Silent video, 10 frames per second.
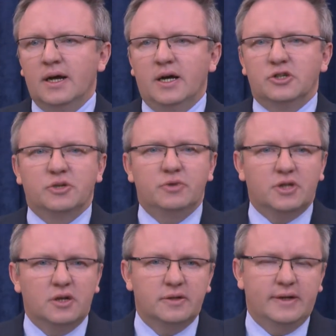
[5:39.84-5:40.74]
żeby
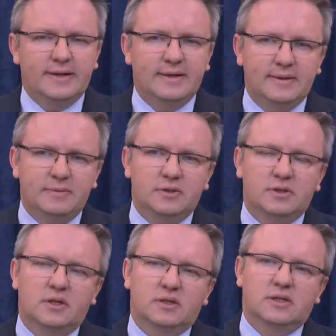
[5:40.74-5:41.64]
tę e,
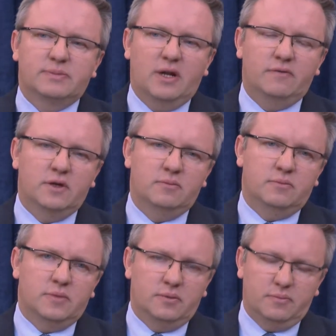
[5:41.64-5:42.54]
te, te sprawę e,
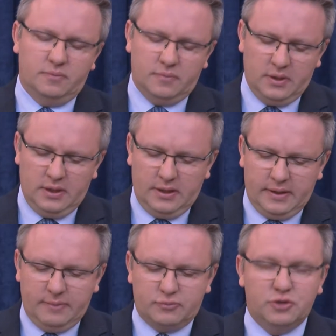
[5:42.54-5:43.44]

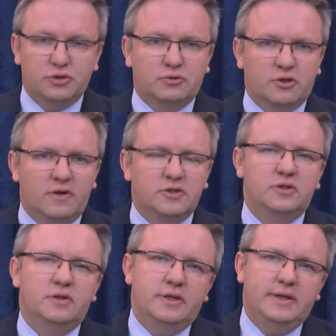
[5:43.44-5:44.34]
przedyskutować
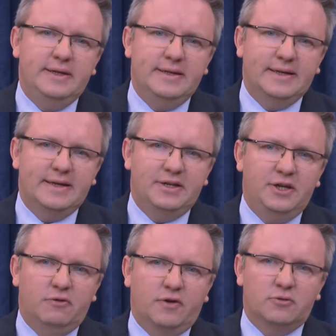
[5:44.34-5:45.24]
i, i
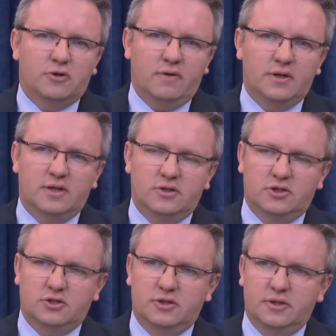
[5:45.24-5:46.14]
jej uwarunkowania
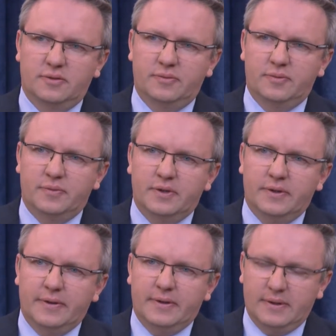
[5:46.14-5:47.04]
też e,
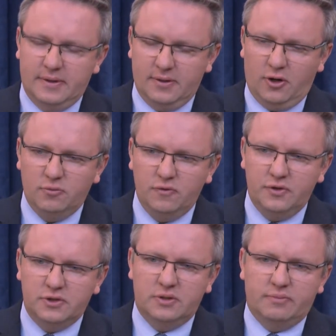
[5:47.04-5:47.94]

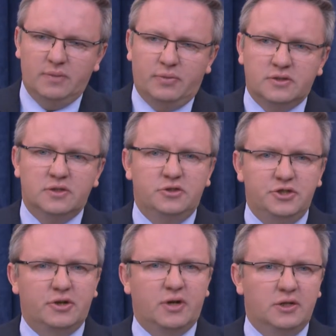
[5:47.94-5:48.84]
omówić. Pan prezydent
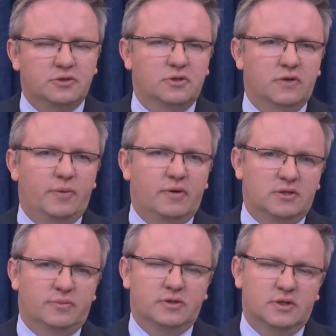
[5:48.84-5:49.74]
dzisiaj organizuje w
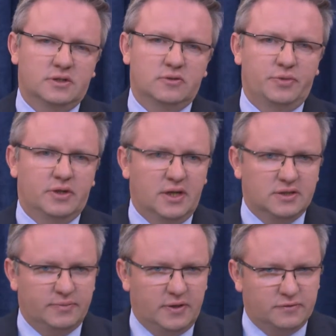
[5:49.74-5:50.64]
Pałacu Prezydenckim o
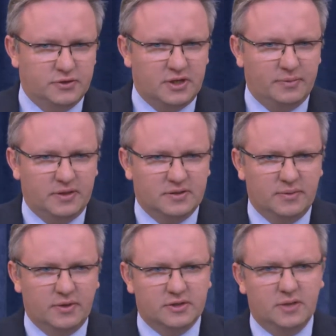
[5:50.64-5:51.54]
15.00, Państw, wszystkich Państwa
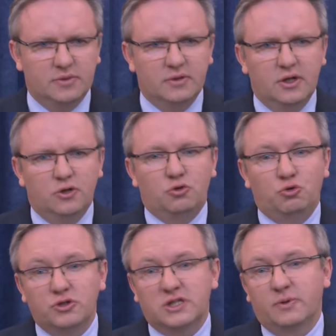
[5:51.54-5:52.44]
zapraszamy.
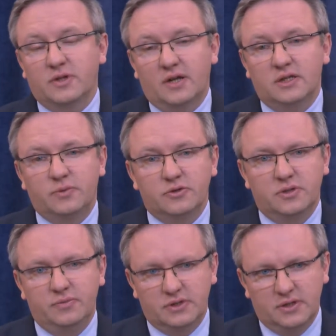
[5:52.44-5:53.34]
Duże spotkanie z
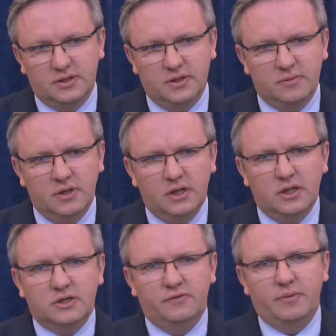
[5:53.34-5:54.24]
polskim biznesem,
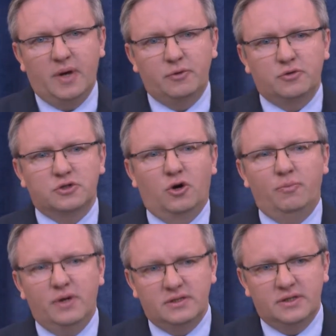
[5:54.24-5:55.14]
z firmami, które są
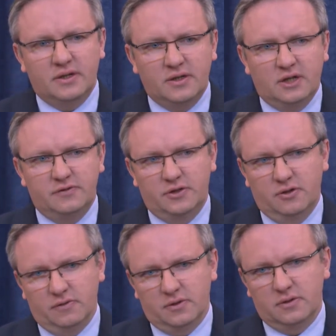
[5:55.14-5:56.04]
obecne na rynkach
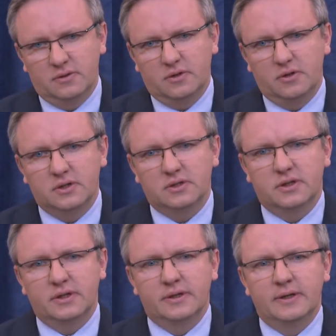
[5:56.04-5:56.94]
światowych. To jest
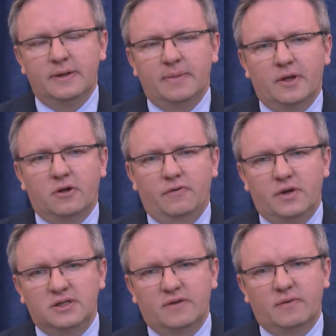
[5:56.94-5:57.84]

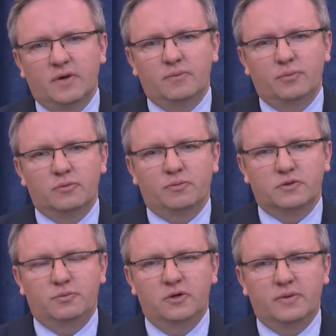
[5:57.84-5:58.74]
konferencja pod, pod
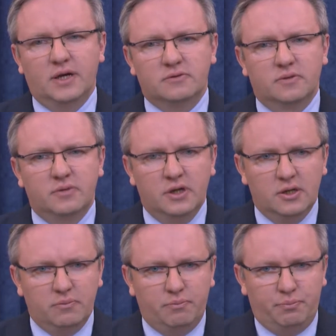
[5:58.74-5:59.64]
wspólnym hasłem
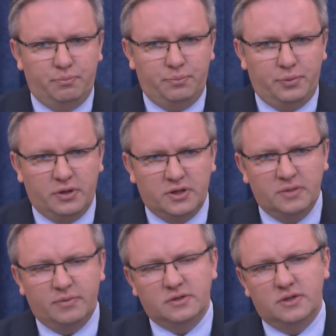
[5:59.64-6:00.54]
priorytety
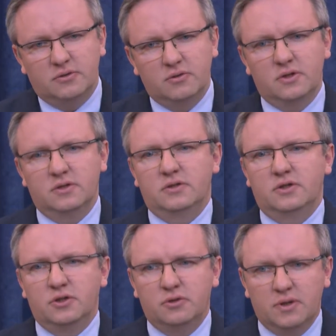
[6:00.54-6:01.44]
prezydentury i
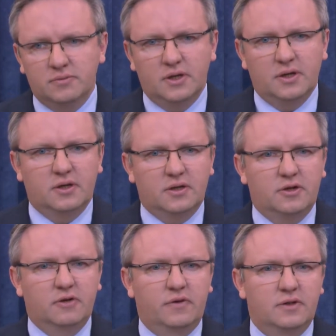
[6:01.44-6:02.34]
tytułem tej, tej
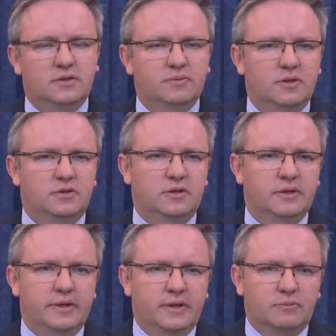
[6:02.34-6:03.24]
konferencji będzie
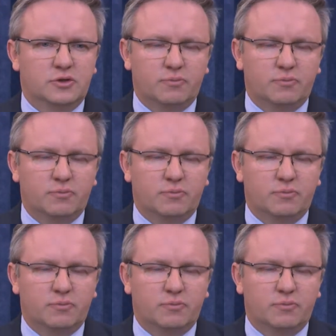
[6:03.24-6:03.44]
są